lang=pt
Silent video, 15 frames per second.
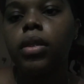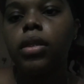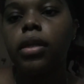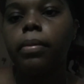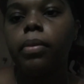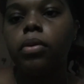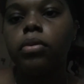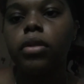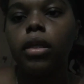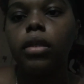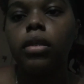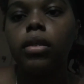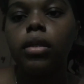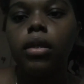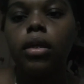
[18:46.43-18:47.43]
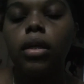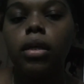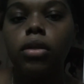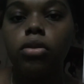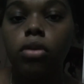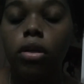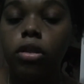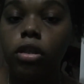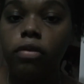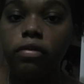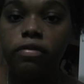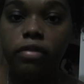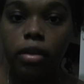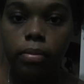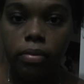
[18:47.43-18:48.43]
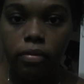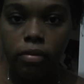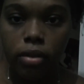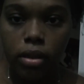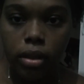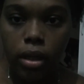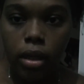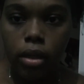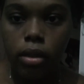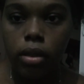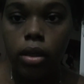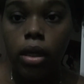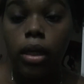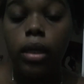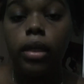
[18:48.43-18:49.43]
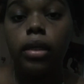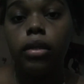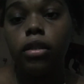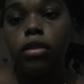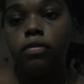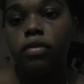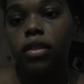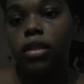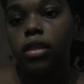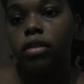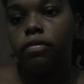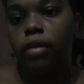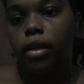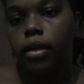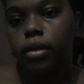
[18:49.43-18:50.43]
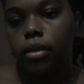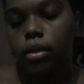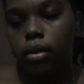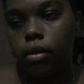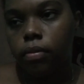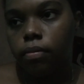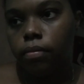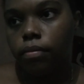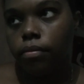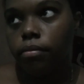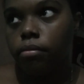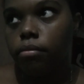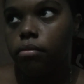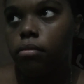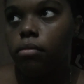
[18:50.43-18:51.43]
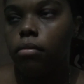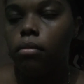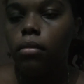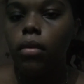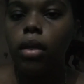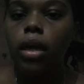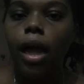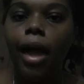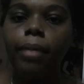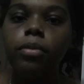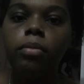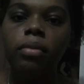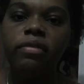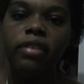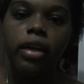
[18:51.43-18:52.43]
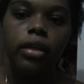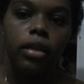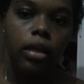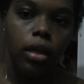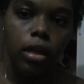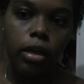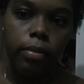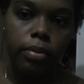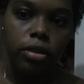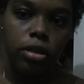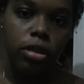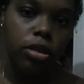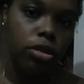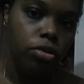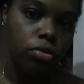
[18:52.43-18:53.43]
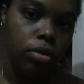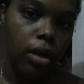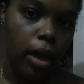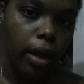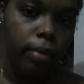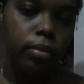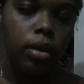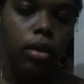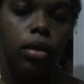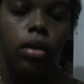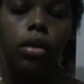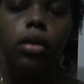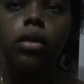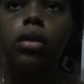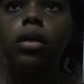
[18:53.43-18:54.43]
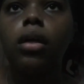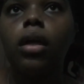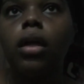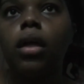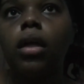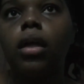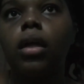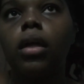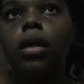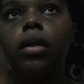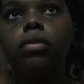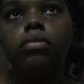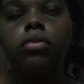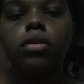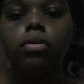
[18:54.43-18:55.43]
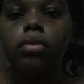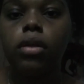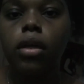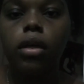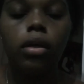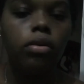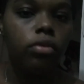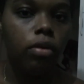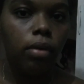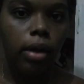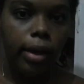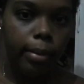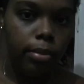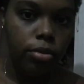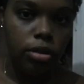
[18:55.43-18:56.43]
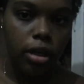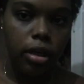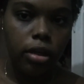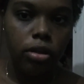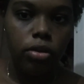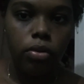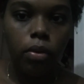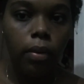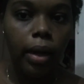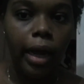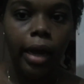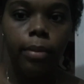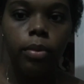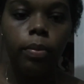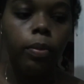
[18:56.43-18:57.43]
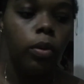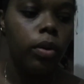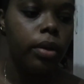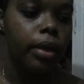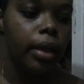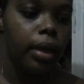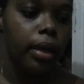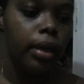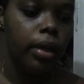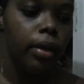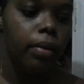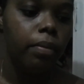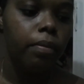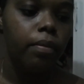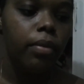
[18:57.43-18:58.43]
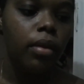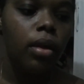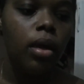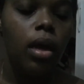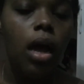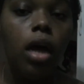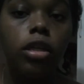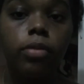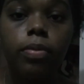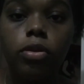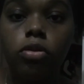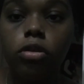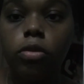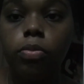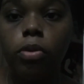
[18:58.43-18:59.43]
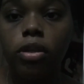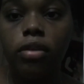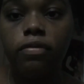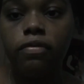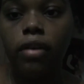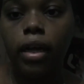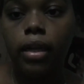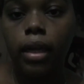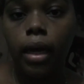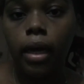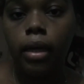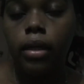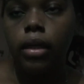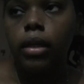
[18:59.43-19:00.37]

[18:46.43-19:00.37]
Tá bom, gente? Só isso que eu vim falar pra vocês. E antes que vocês falem assim, abre uma vaquinha pra gente ajudar. É, não sei o que, eu não abro, gente. Eu não abro porque as pessoas podem falar